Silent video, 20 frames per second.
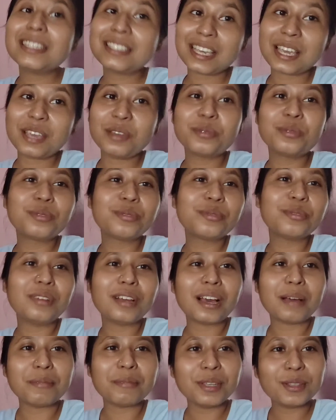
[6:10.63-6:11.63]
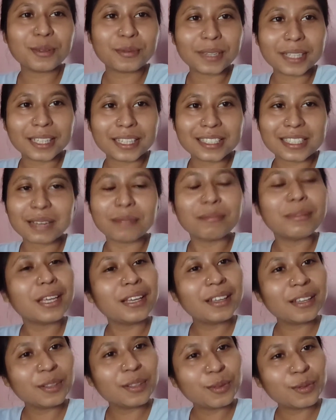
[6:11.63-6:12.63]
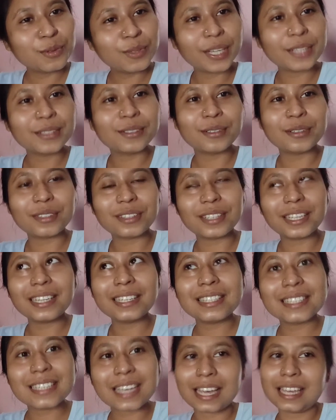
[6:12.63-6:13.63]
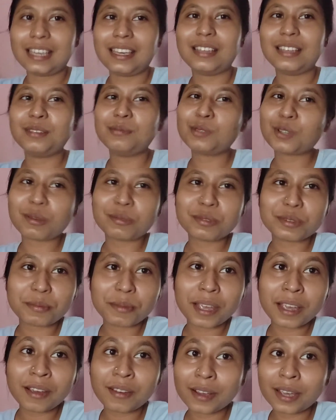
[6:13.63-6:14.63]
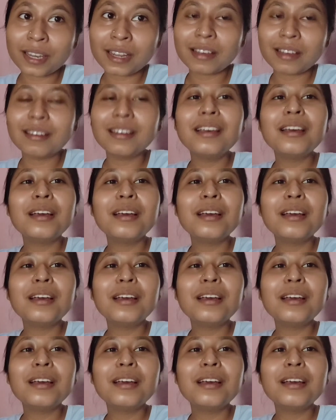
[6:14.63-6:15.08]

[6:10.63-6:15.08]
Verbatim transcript: সেই গুণগুলো আমি তোমাদের সামনে তুলে ধরতে চাই কিন্তু সবসময় হয় না